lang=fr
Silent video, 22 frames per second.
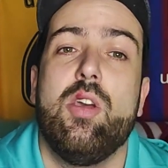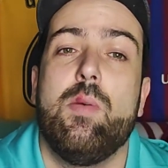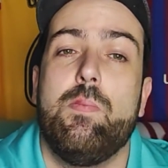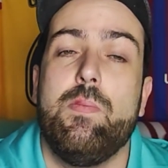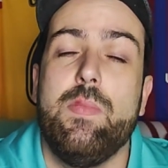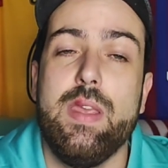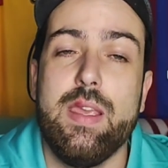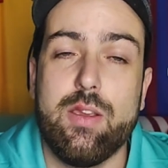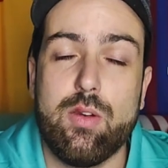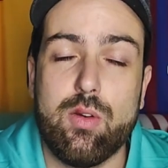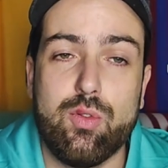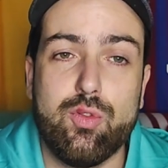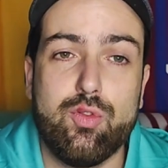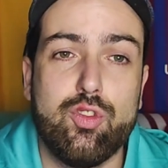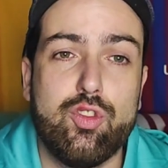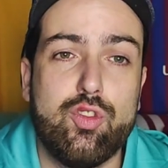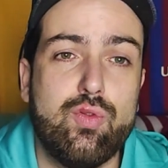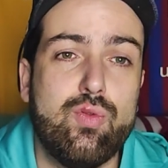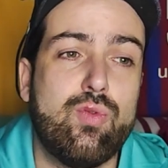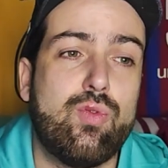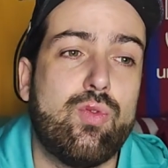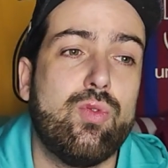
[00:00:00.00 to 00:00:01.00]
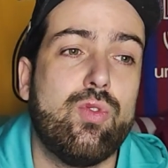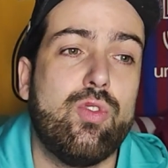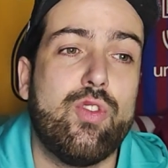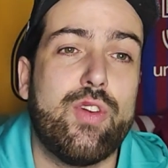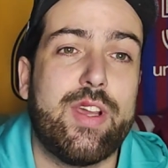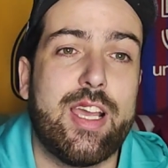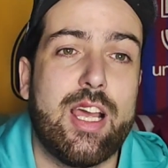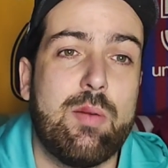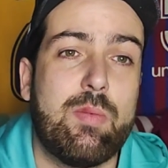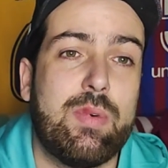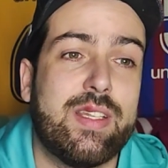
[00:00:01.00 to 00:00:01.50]
Mais quand tu joues contre le
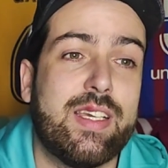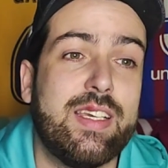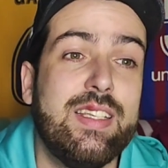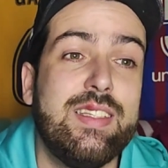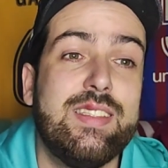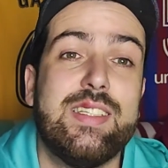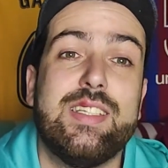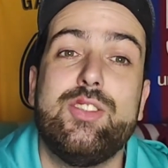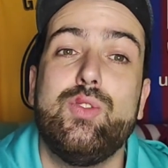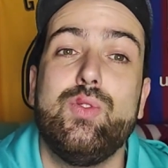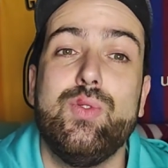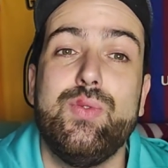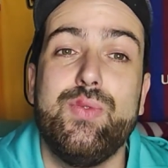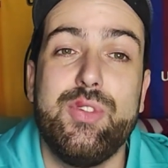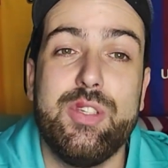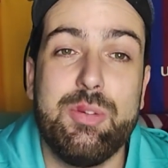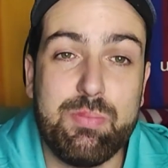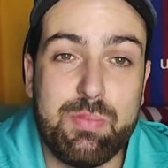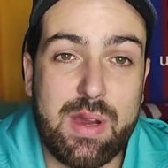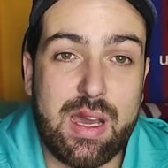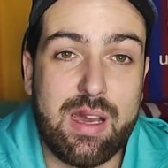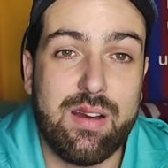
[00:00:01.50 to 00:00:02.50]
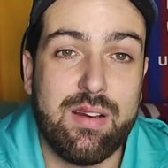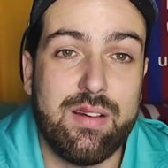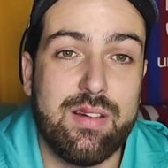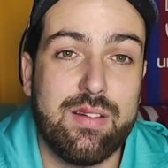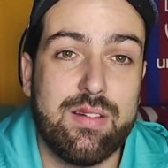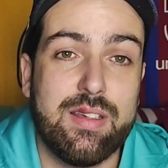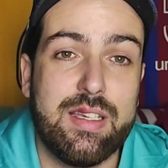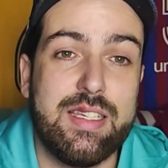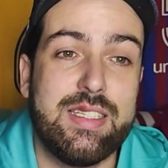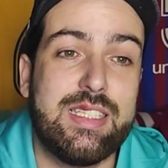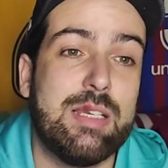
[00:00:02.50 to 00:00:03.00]
Real Madrid, ça suffit pas.
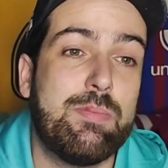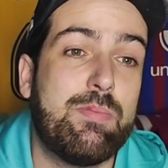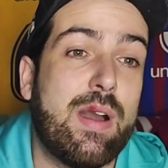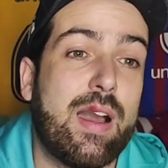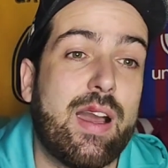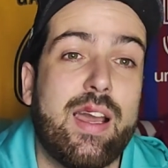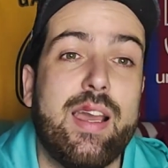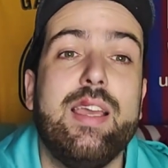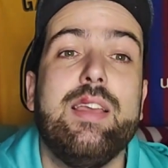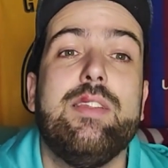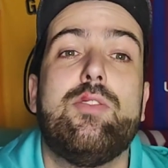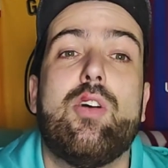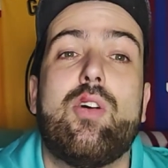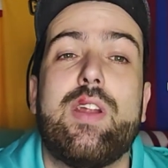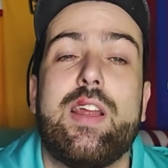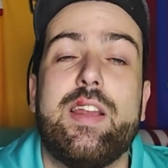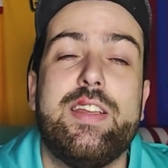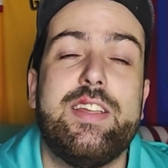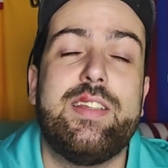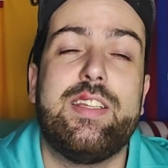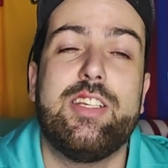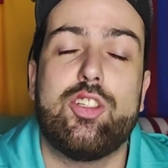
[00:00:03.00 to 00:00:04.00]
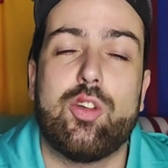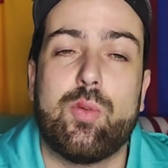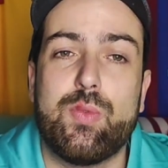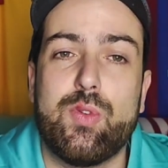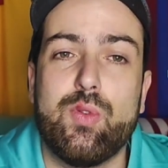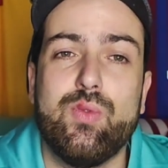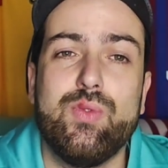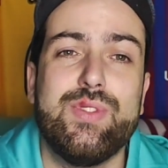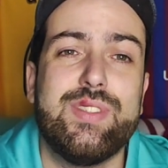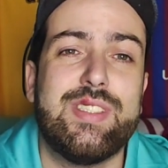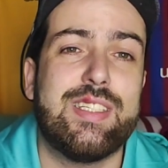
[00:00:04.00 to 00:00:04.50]
Et c'est pareil, dans la Ligue des
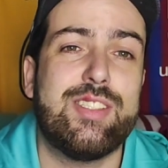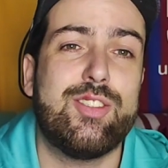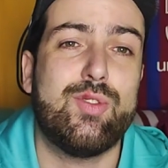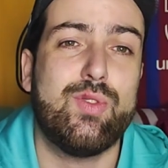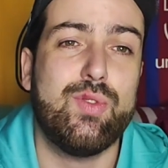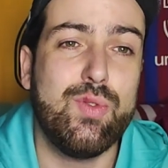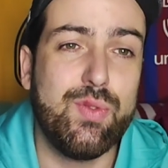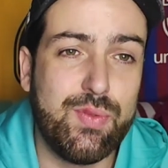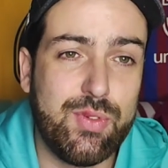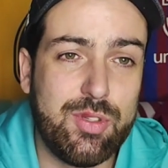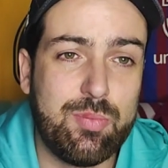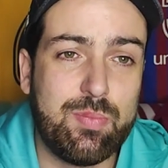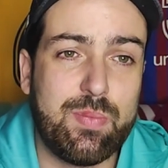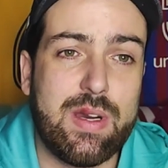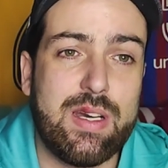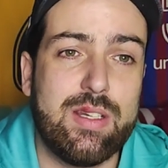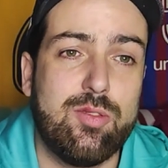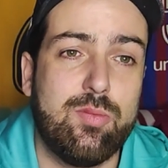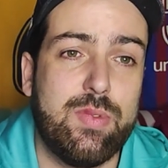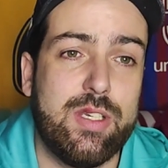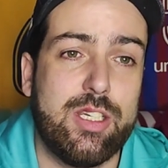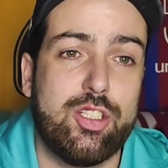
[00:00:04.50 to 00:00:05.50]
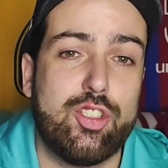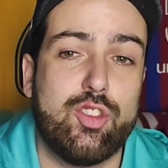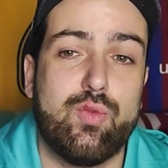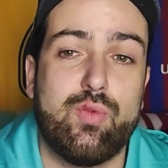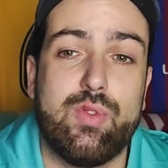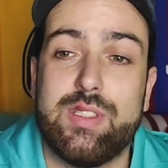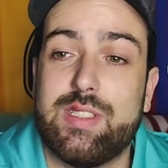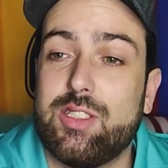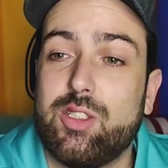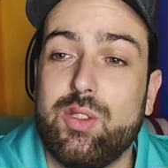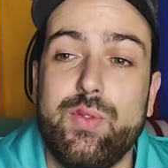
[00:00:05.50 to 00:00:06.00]
Champions, ça suffit pas de bien
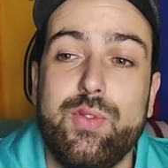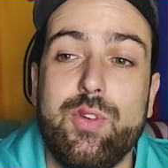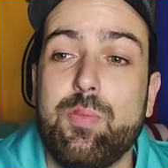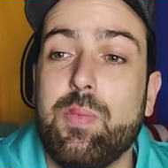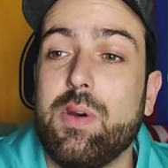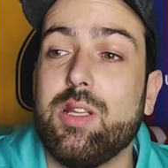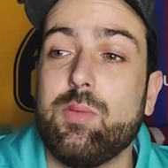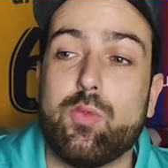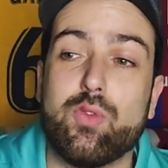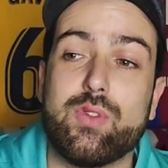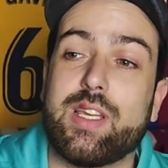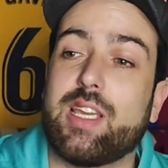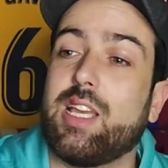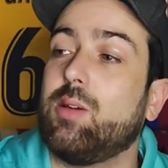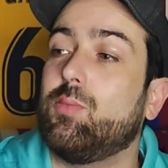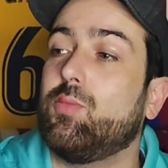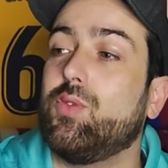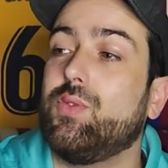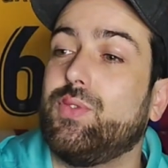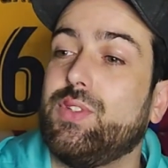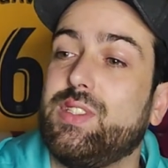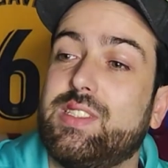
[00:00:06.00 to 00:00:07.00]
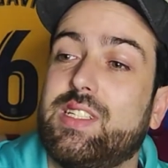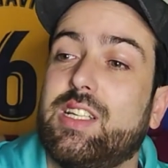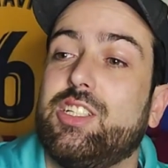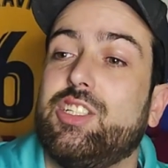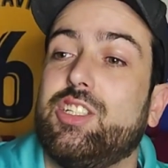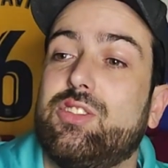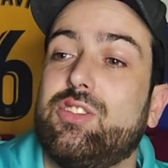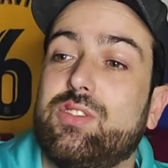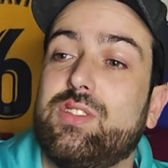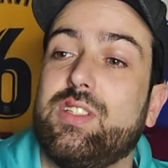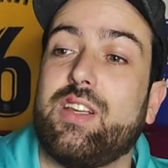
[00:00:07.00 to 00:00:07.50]
jouer, ça suffit pas de montrer un beau
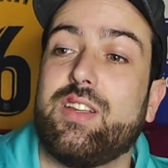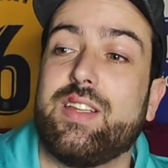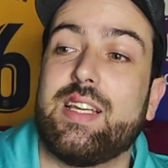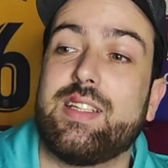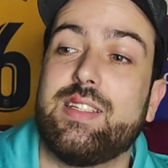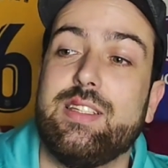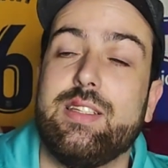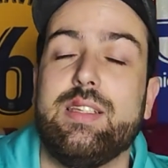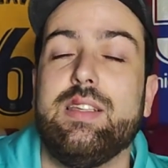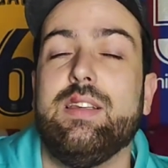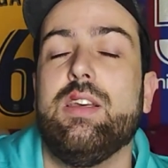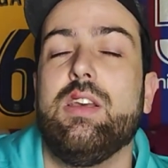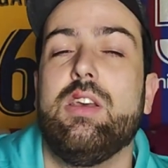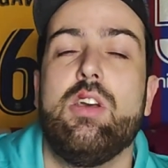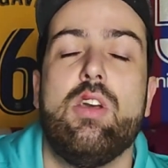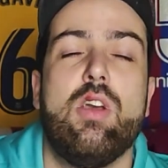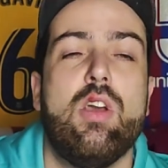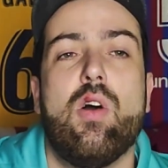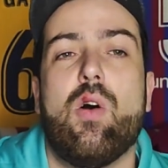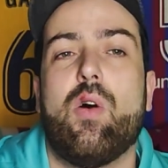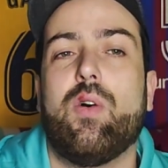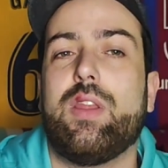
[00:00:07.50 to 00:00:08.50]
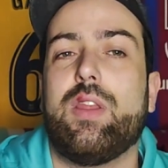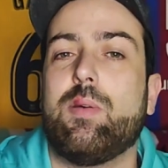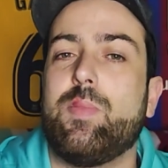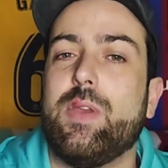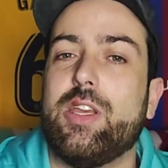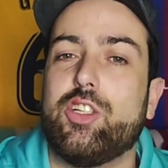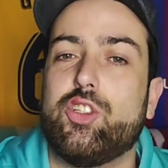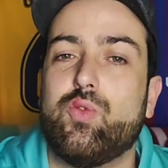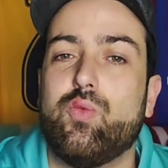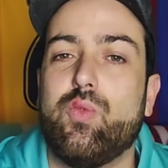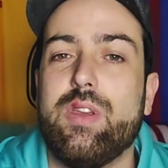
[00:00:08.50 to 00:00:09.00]
visage et de se dire, regardez, on a
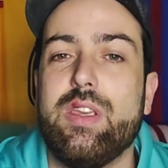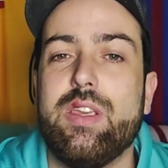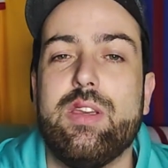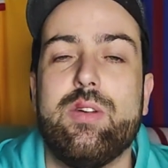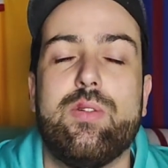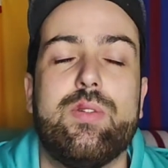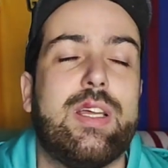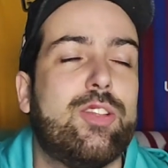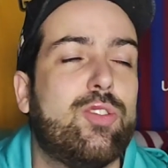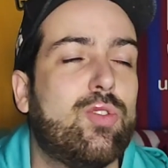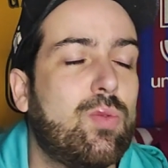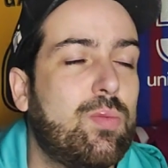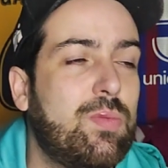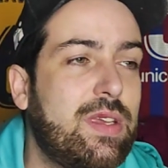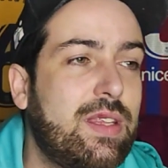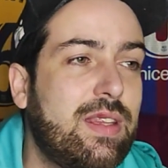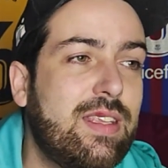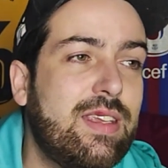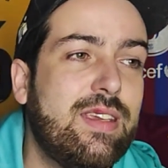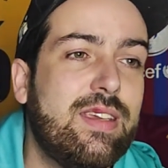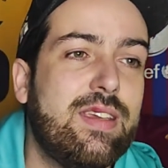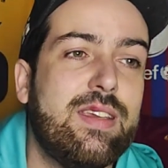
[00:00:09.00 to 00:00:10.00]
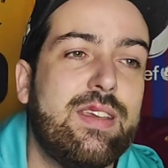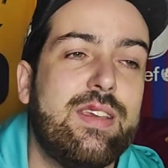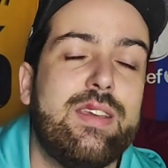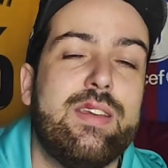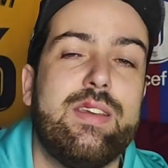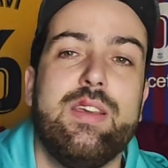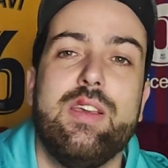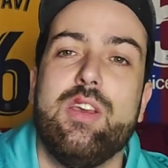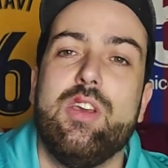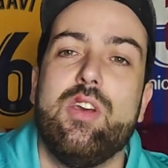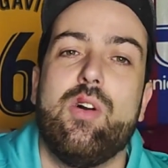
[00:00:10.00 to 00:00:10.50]
bien joué, on a
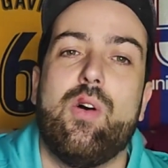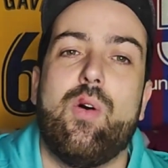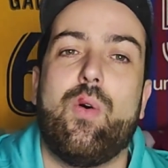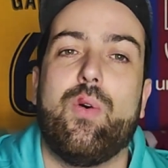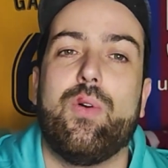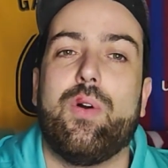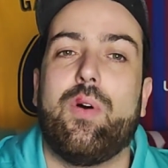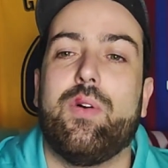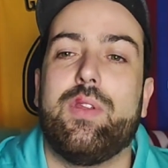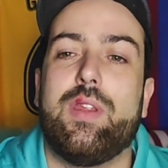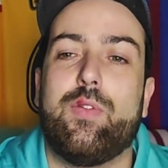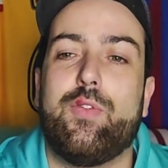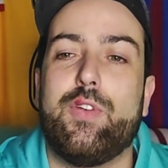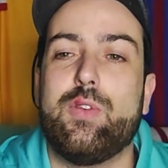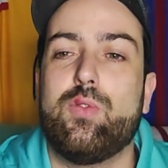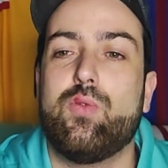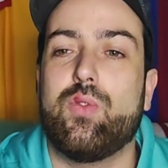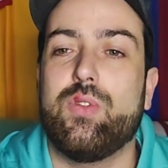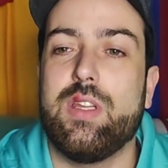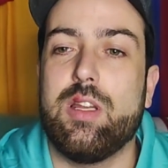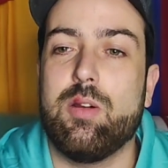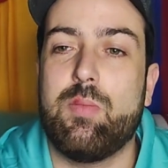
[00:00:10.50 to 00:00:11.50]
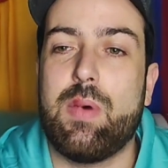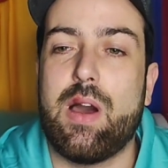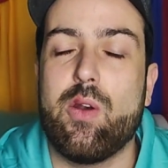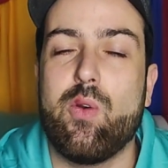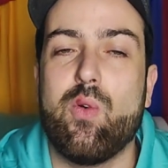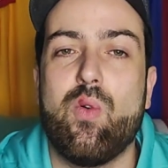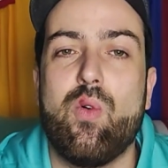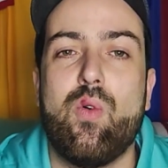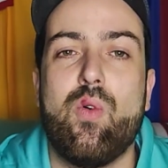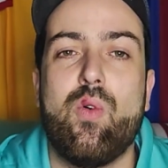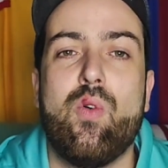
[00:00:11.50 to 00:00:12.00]
dominé, on, on a fait tourner le
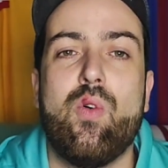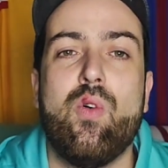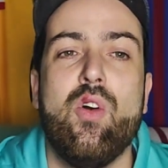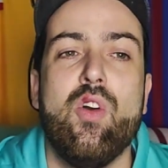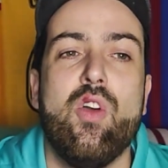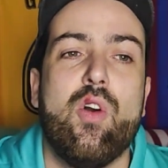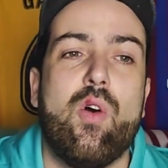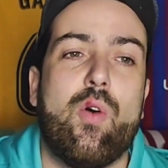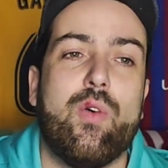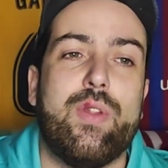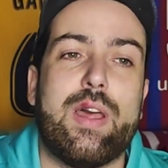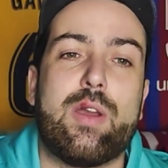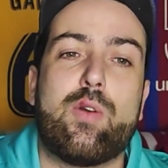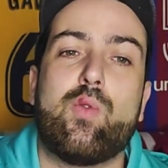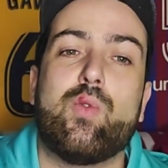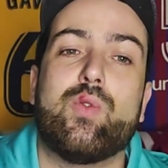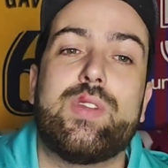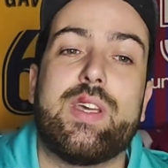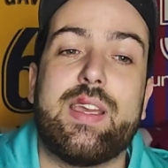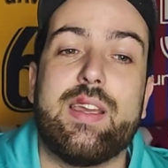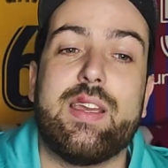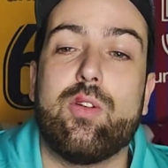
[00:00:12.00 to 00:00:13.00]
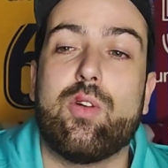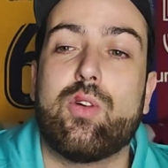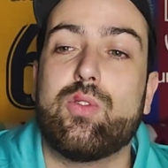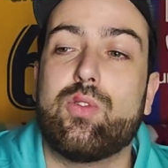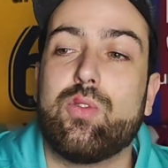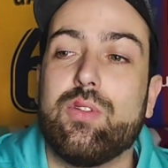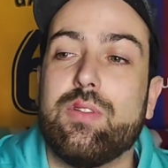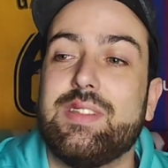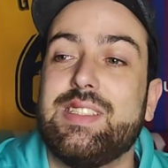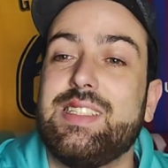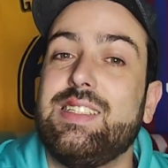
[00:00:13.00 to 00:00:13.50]
ballon, on a contré leur
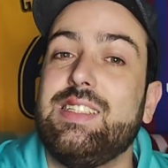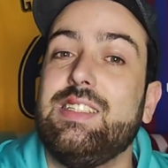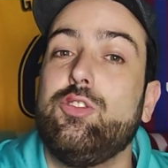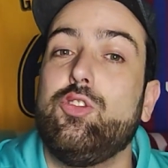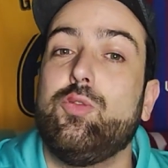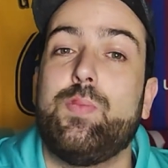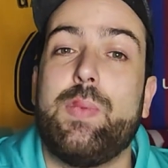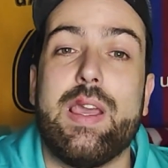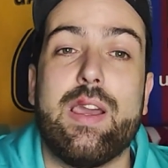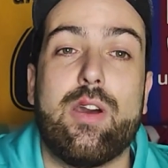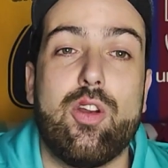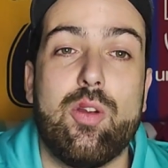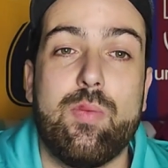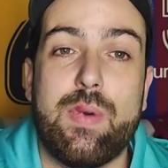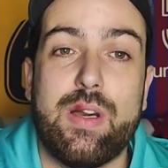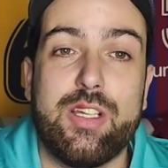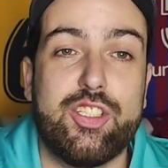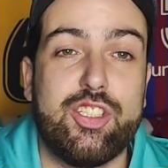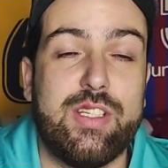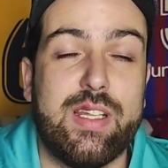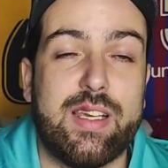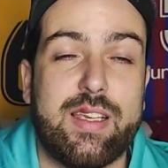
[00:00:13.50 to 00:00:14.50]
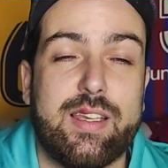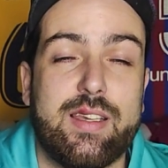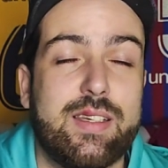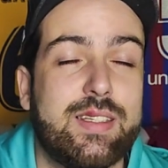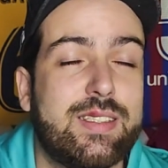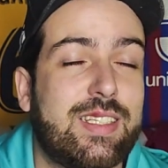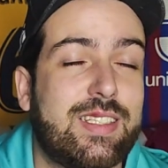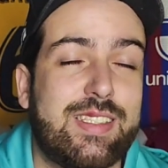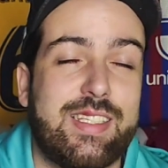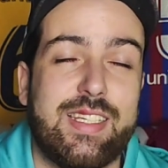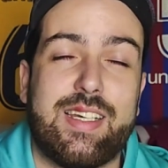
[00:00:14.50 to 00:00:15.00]
truc. Si tu perds le match
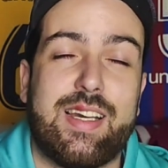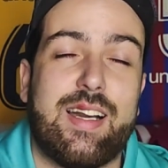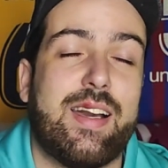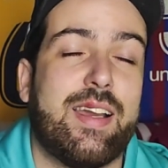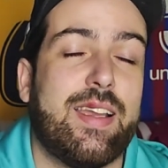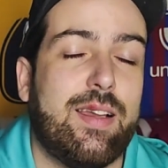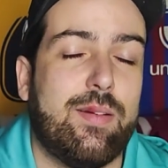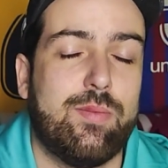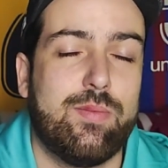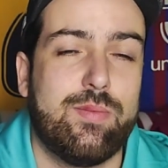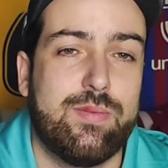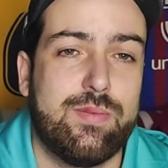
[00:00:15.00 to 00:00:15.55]
derrière, ça sert à rien.